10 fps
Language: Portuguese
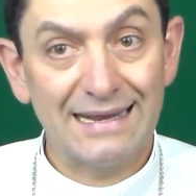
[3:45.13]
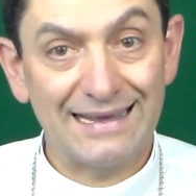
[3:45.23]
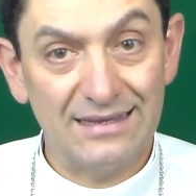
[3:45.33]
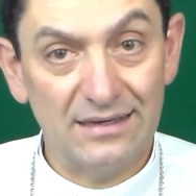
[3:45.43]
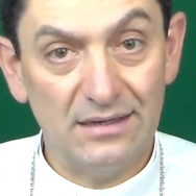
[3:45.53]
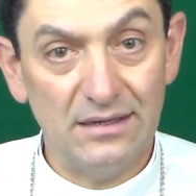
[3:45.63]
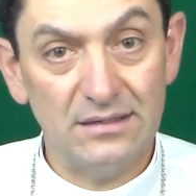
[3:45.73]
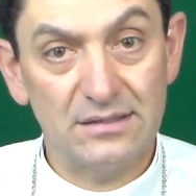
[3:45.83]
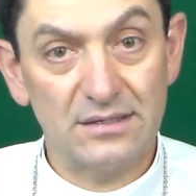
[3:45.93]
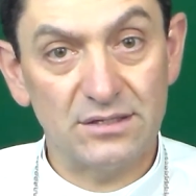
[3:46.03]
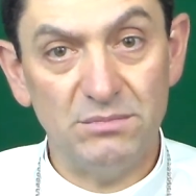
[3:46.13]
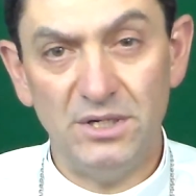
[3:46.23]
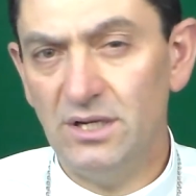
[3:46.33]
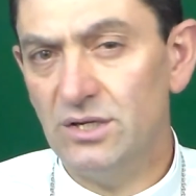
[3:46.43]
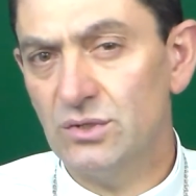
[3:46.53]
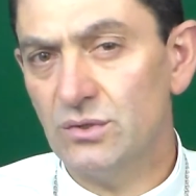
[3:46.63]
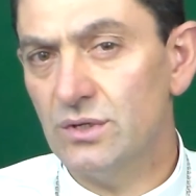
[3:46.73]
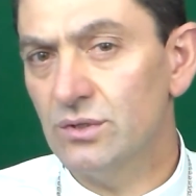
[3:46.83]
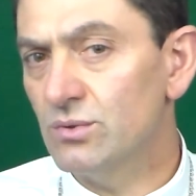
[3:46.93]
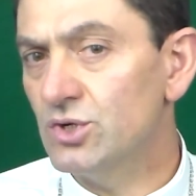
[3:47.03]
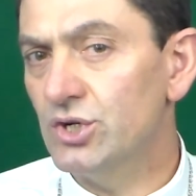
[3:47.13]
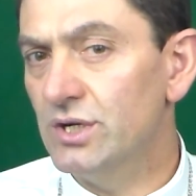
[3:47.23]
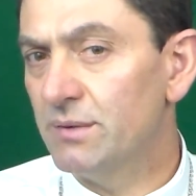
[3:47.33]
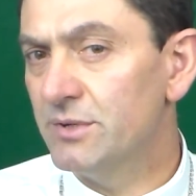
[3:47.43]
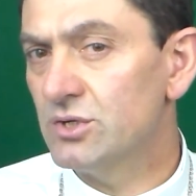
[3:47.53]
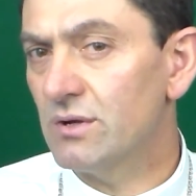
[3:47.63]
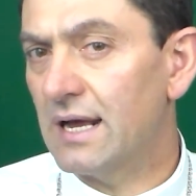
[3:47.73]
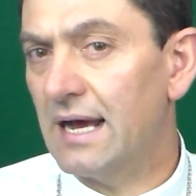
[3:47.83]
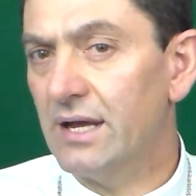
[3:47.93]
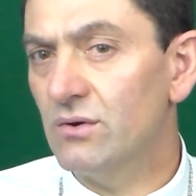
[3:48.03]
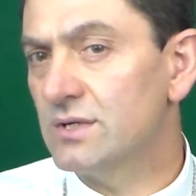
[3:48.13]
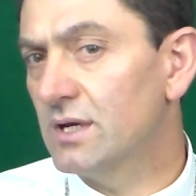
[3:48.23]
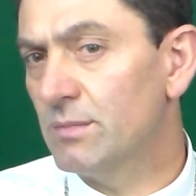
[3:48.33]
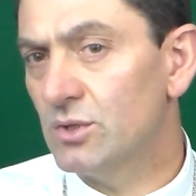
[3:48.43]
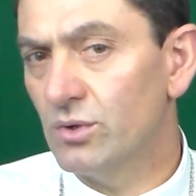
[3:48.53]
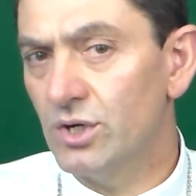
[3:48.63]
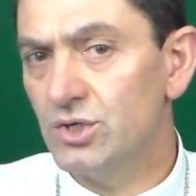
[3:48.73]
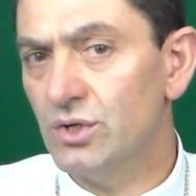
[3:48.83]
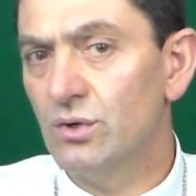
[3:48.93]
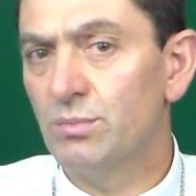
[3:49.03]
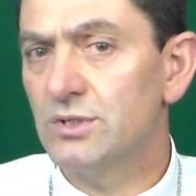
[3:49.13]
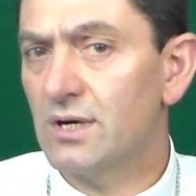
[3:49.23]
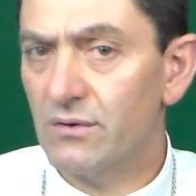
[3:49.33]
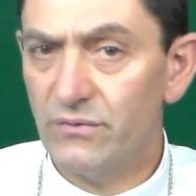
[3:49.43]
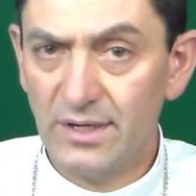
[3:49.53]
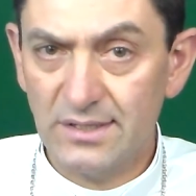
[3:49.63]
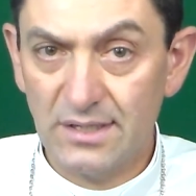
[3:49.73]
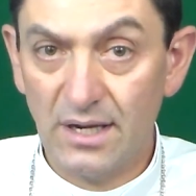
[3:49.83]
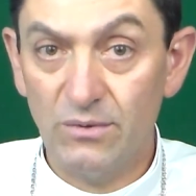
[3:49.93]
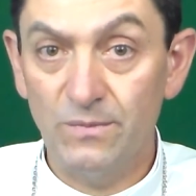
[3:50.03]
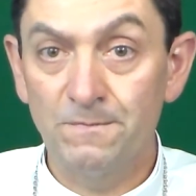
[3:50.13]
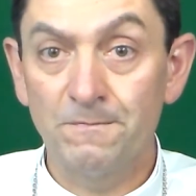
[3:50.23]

catequistas, ministros, liturgia, missionários, animadores de grupos de reflexão.